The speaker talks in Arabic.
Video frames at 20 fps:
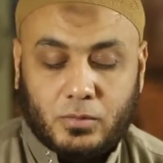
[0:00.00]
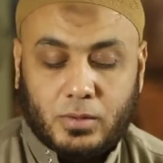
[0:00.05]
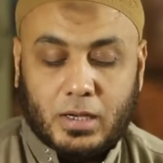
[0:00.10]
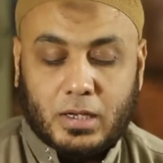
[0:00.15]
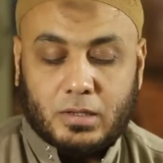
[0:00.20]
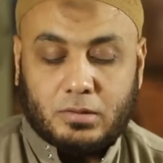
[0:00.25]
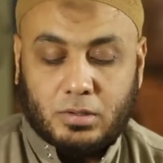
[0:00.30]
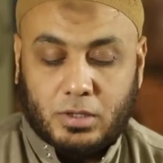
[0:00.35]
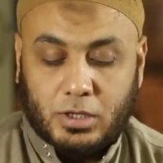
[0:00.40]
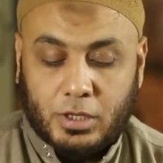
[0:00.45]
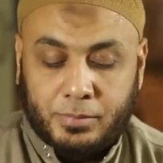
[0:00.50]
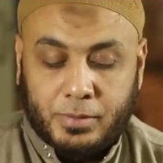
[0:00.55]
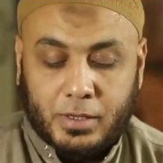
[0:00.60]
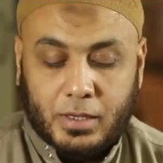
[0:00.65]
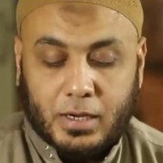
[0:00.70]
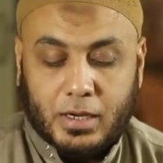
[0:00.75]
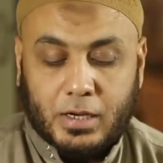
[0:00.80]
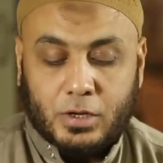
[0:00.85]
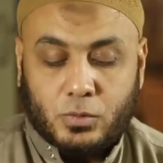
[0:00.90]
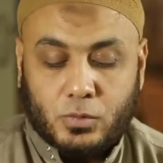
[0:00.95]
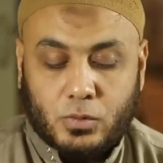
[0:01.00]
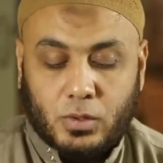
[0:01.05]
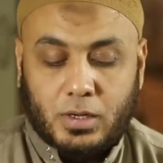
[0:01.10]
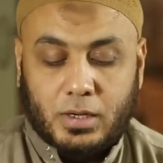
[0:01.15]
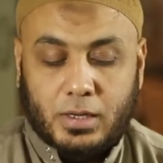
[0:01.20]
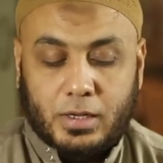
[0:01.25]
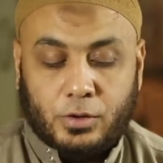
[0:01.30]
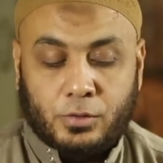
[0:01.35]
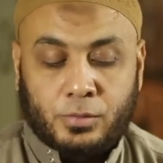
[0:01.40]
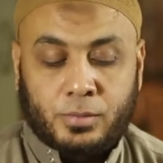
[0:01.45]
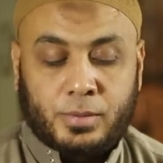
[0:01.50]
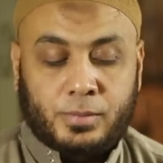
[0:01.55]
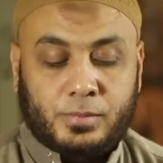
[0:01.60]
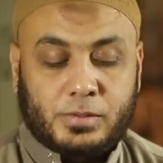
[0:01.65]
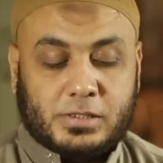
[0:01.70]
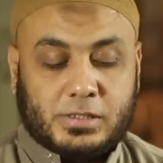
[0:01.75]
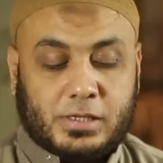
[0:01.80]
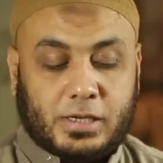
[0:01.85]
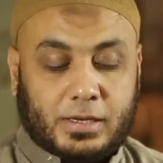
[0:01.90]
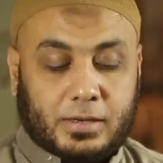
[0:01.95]
وأطعمي عن كل يوم
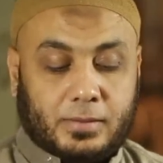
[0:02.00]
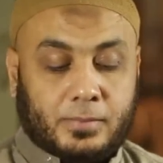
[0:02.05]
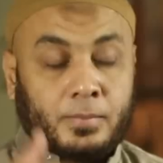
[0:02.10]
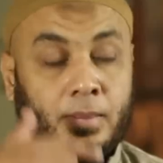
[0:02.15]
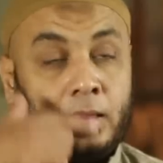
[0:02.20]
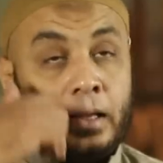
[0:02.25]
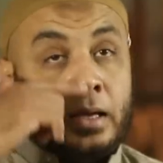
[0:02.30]
مسكينا